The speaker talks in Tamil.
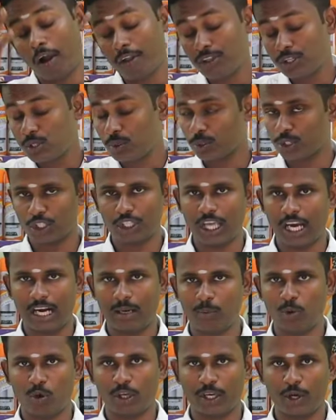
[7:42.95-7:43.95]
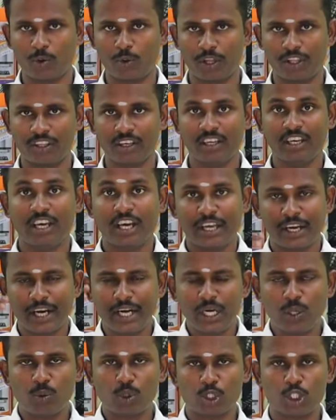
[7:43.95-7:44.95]
அஞ்சு வருஷம் தாராளமாக உழைக்கக்கூடியது
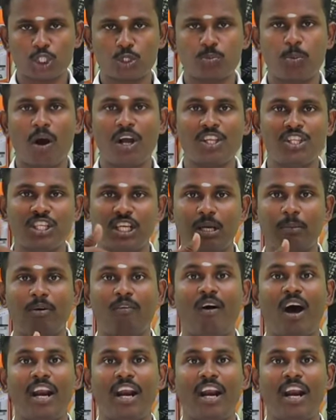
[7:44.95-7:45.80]
ரெண்டு வருஷம் ஸ்பாஞ்சுக்கு நம்ம